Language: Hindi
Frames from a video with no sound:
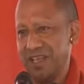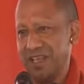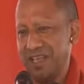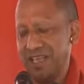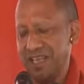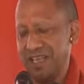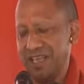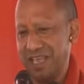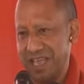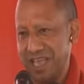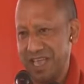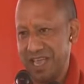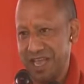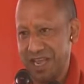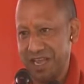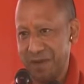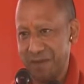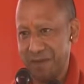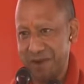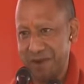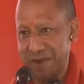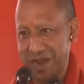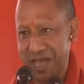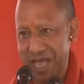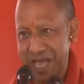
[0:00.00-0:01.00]
ये एक
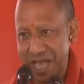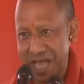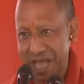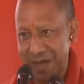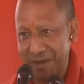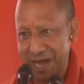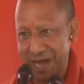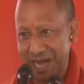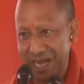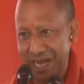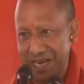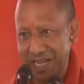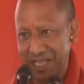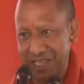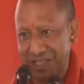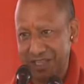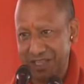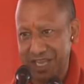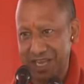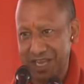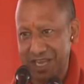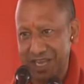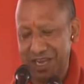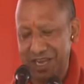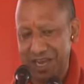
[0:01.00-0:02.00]
नए भारत
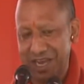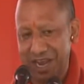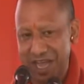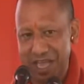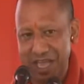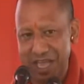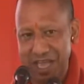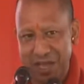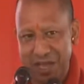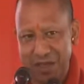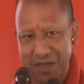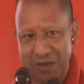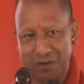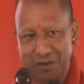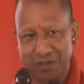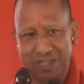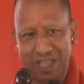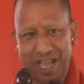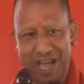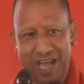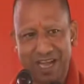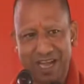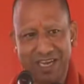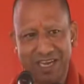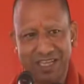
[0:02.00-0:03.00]
की नई
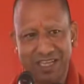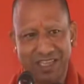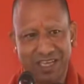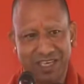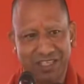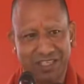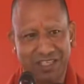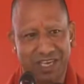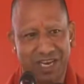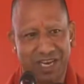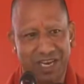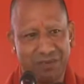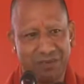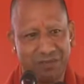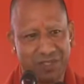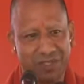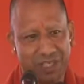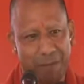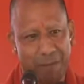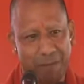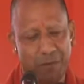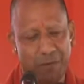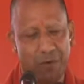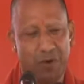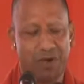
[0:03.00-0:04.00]
अयोध्या का दर्शन हम
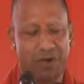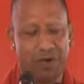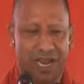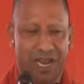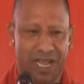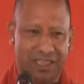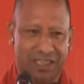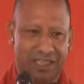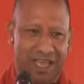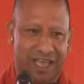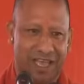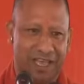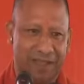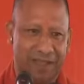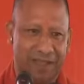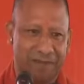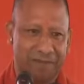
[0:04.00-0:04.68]
सबको कराता है